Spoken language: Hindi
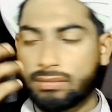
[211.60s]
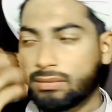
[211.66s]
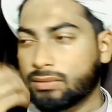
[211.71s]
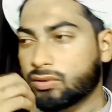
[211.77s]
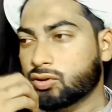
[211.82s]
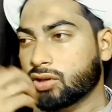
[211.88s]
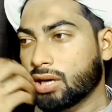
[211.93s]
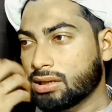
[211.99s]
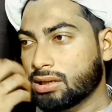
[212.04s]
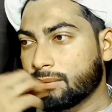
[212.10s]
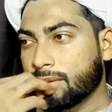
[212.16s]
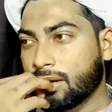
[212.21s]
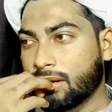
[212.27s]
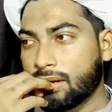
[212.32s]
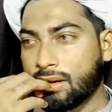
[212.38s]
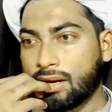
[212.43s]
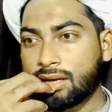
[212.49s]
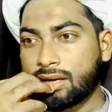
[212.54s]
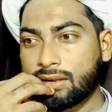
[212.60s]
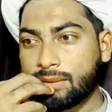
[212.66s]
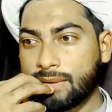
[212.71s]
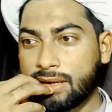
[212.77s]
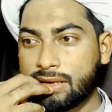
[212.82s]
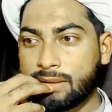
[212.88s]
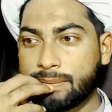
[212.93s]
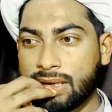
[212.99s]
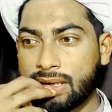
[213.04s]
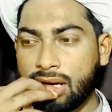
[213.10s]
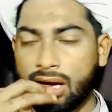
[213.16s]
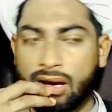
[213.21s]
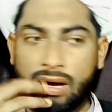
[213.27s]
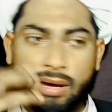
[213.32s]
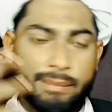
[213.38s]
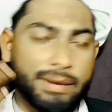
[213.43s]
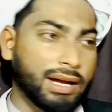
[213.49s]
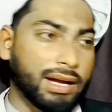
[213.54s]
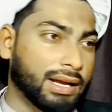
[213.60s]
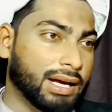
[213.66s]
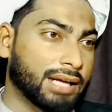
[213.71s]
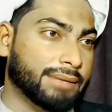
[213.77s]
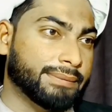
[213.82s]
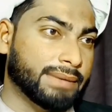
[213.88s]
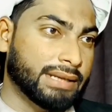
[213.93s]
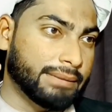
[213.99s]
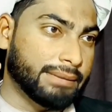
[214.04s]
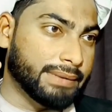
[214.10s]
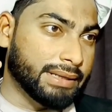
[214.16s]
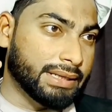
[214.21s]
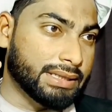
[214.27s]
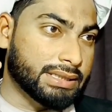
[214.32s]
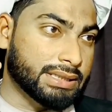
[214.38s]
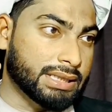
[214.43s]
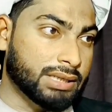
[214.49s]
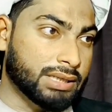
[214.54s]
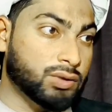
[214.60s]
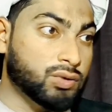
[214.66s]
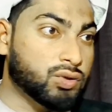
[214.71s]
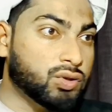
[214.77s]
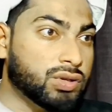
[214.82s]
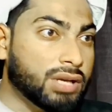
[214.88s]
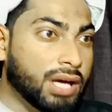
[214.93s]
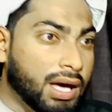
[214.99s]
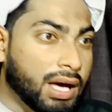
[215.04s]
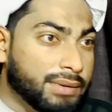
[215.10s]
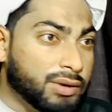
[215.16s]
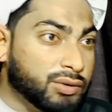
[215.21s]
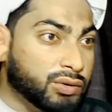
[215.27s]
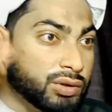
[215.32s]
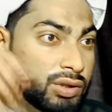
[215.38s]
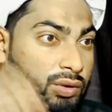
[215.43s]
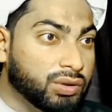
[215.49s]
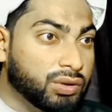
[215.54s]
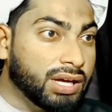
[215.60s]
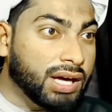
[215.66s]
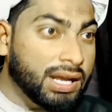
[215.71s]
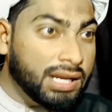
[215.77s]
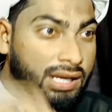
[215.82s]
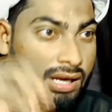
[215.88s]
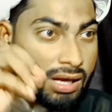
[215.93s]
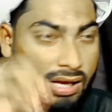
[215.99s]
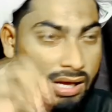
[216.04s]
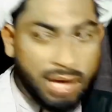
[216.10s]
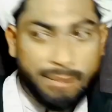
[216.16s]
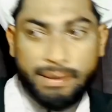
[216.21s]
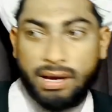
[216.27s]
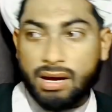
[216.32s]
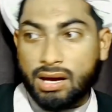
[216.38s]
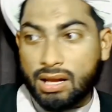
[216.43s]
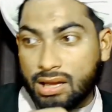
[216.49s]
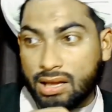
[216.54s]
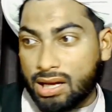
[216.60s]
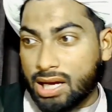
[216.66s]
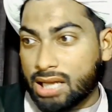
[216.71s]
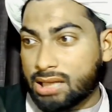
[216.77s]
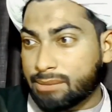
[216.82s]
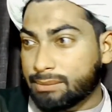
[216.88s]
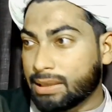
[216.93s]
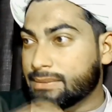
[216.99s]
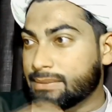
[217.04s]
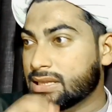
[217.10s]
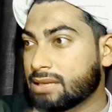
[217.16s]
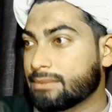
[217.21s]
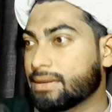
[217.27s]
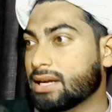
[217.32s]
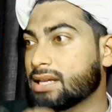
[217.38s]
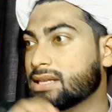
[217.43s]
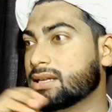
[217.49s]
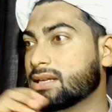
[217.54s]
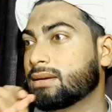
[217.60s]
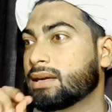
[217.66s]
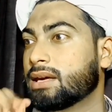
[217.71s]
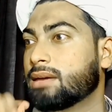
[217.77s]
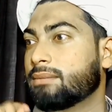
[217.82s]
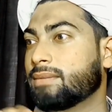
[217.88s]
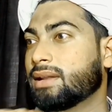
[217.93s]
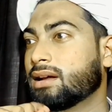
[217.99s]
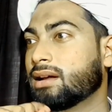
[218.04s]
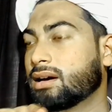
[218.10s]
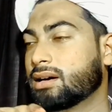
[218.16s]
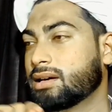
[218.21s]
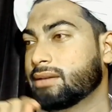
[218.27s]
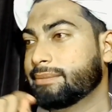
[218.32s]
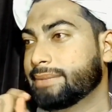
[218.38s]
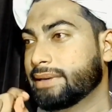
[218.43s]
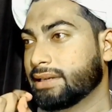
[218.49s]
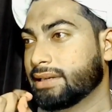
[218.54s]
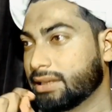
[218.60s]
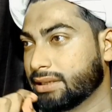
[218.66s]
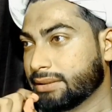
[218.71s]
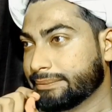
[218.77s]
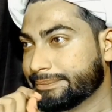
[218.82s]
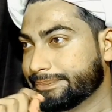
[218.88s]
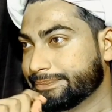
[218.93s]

जो है ला के नमाज़ें पढ़ें आम हालात में नहीं पढ़ने चाहिए तो जनाब रसूल खुदा ने आम हालात में भी नमाज़ें मिला कर पढ़ी हैं